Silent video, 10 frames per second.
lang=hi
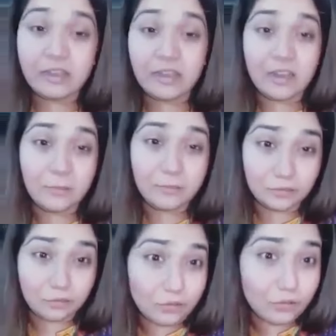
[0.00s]
यार अभी तो
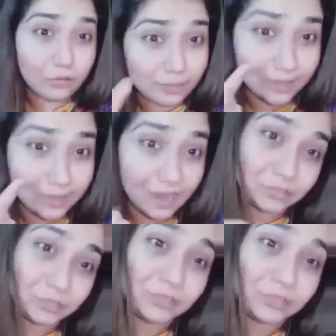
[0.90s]
रो रो के मेरे
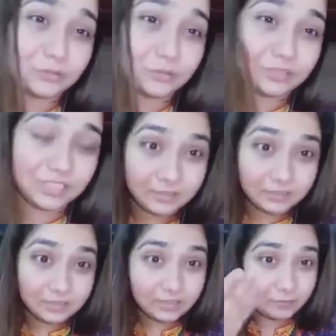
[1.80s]
आंसू ही सूझ गए
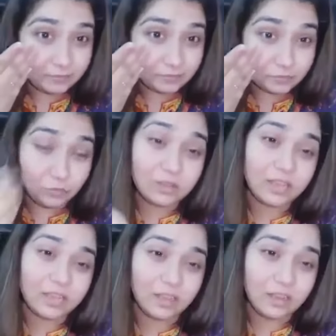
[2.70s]

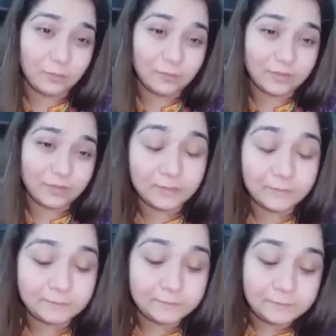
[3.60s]
सूख गए आंखों में
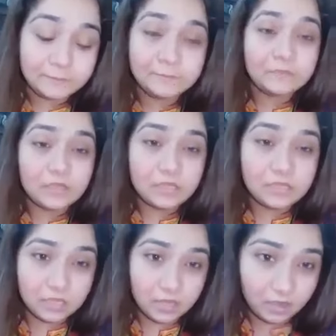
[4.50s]
से
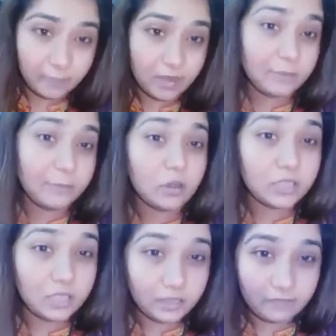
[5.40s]
सर हमारी
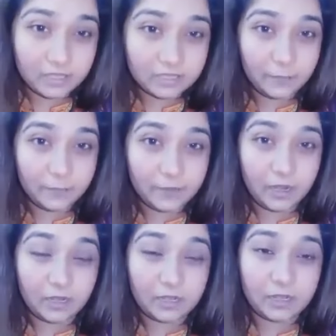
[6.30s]
बहुत रिक्वेस्ट है
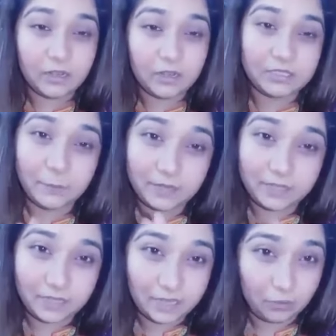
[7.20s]
इमरान खान से
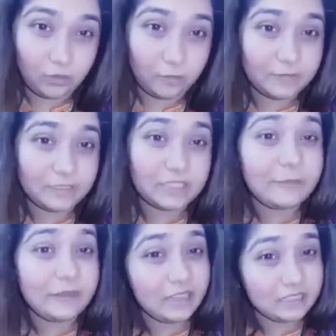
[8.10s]
पीटीआई की हुकूमत से
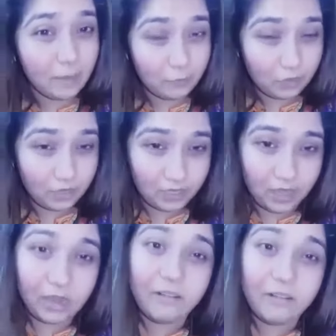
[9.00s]
प्लीज़ आपको
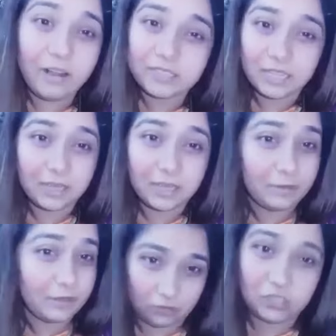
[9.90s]
अल्लाह का वास्ते कि
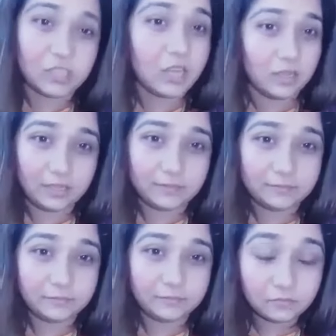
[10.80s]
टिकटॉक चला दे